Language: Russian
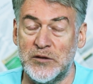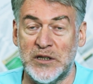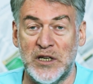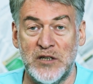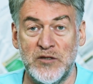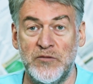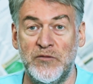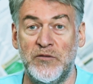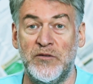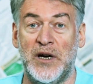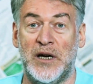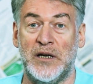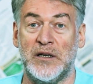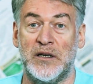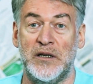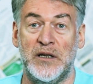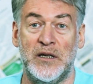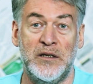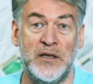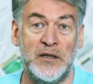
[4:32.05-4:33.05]
Вот, скажем, в
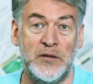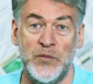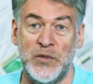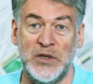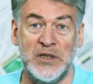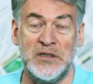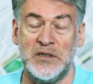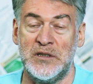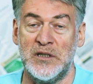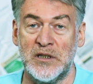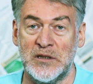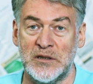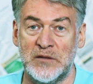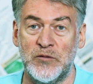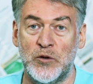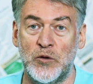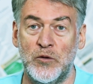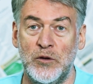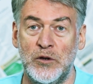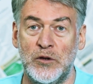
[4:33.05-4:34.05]
Англии нет
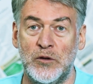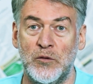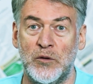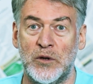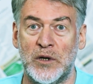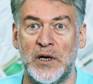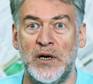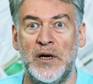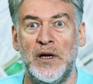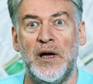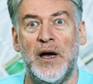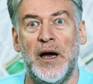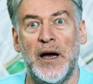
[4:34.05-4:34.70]
Министерства культуры.